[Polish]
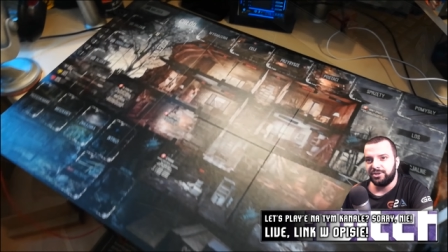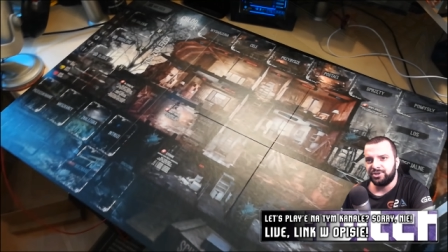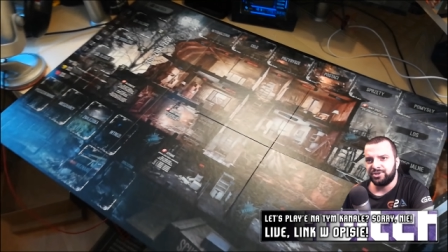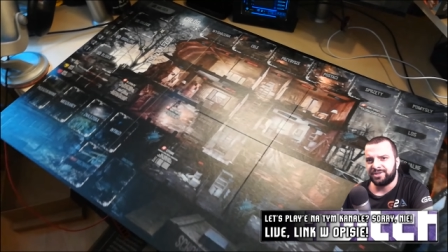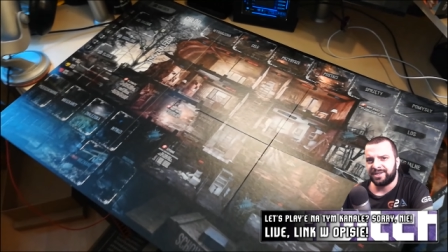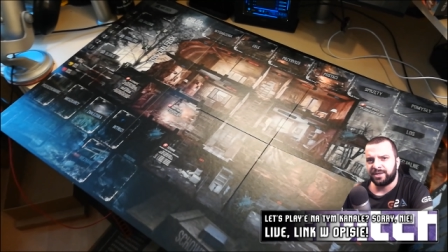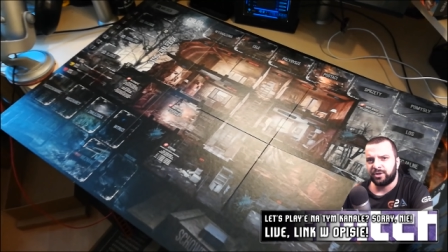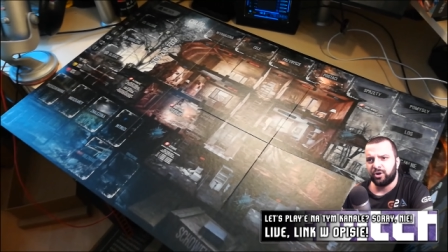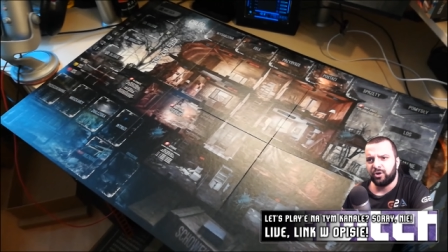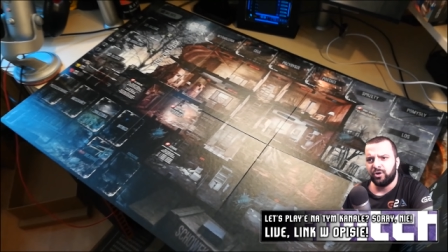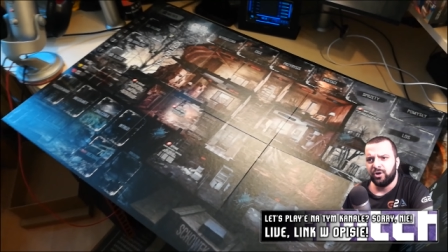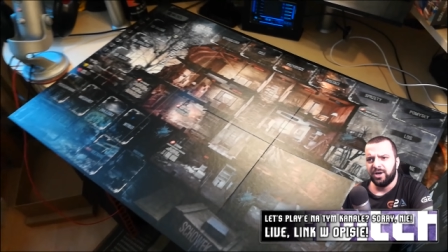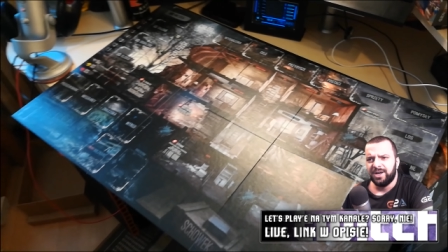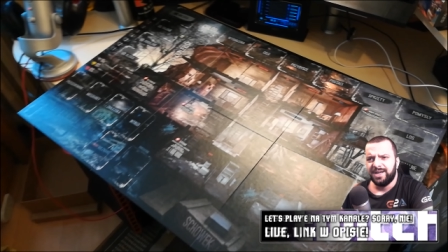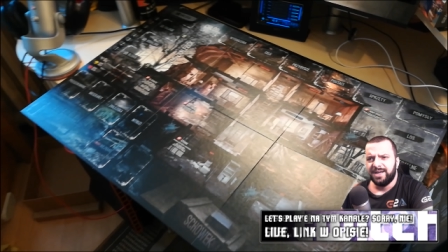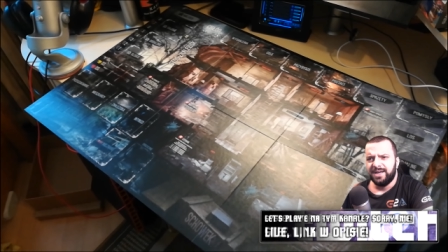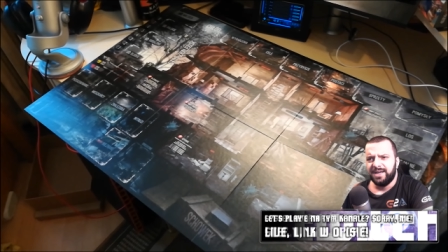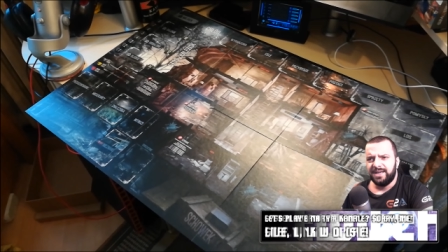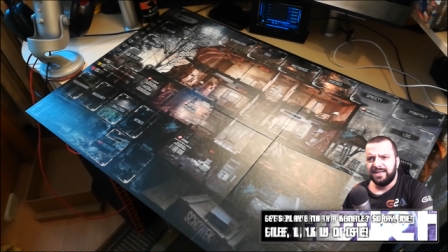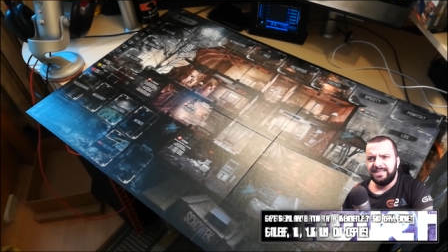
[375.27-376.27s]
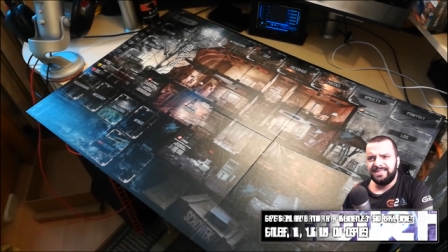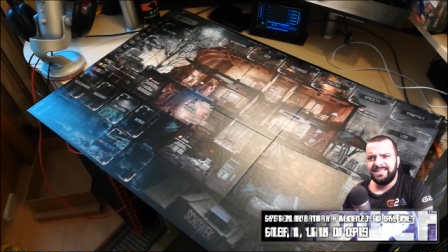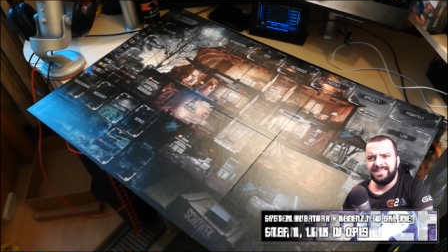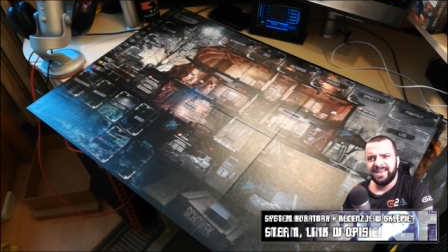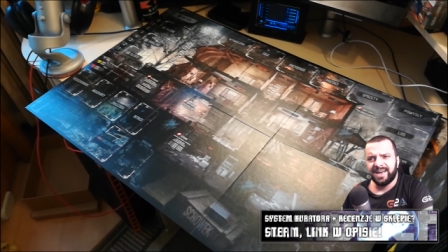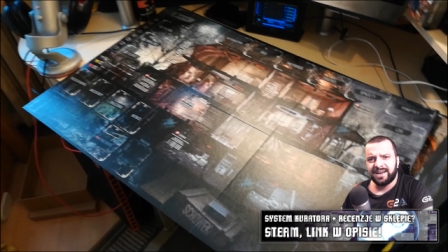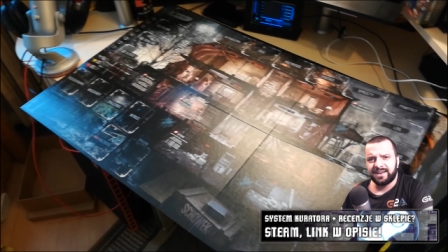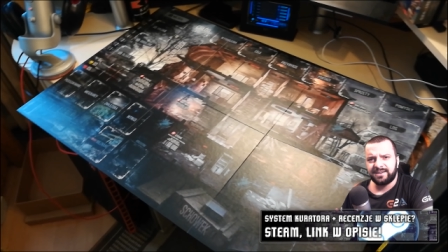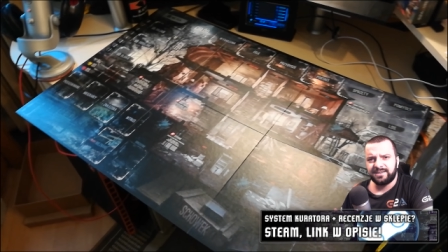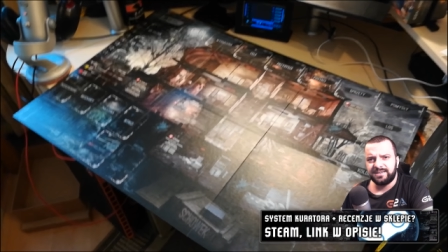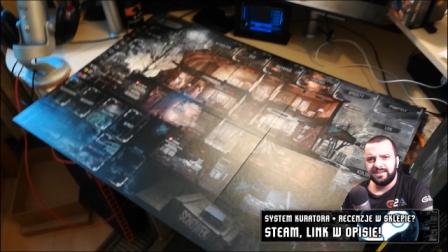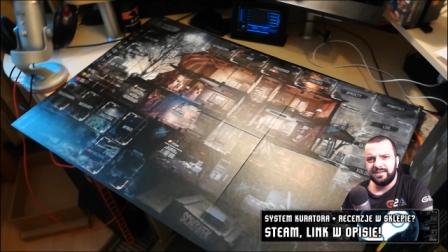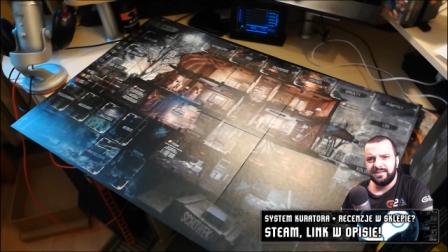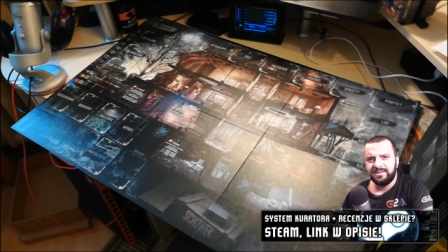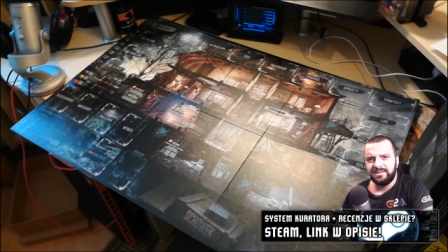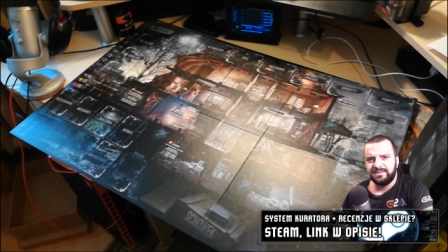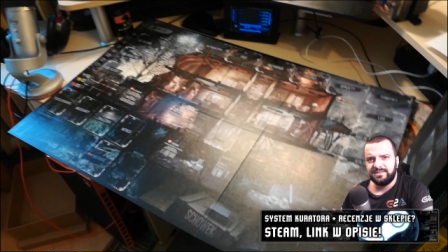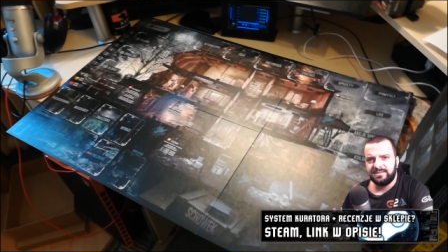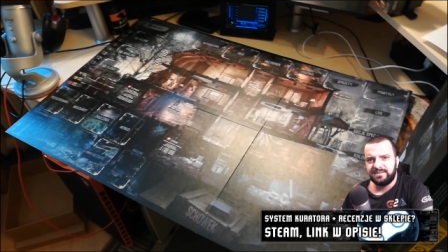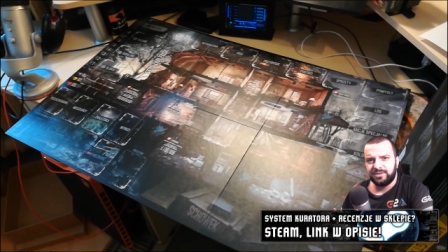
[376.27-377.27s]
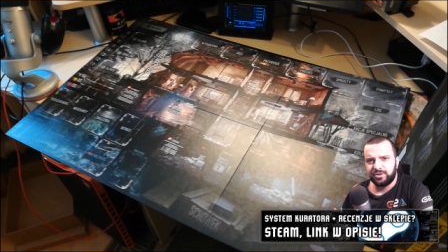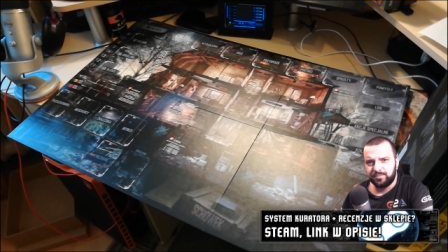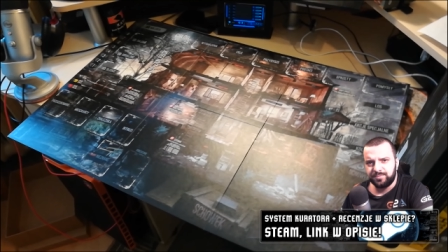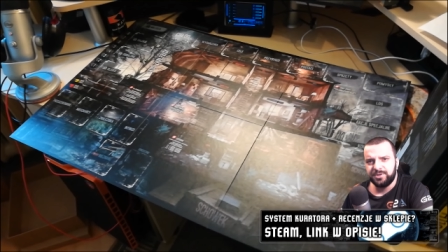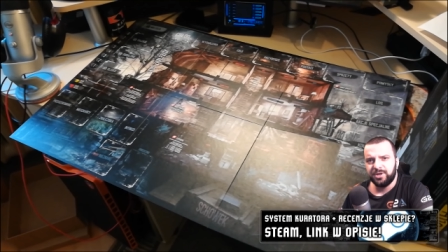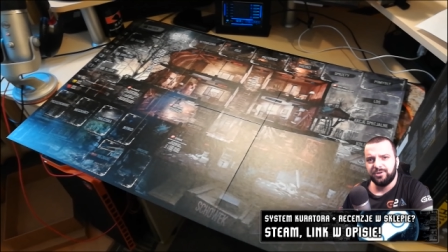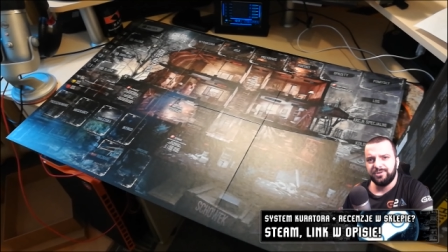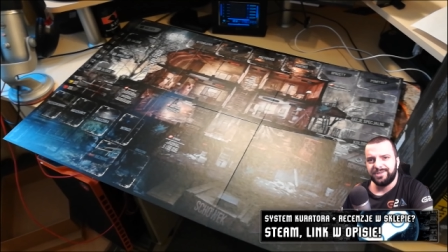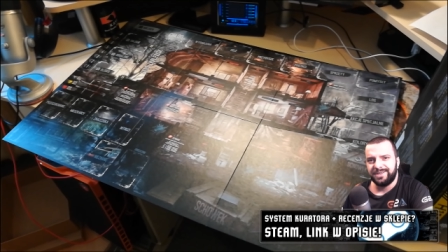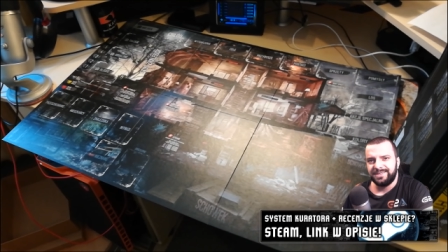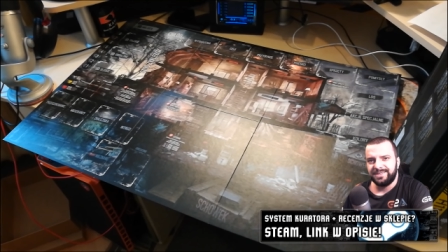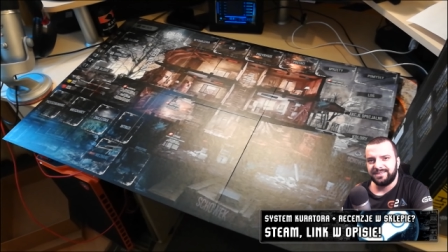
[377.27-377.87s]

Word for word: czy tego, jak y, zrobione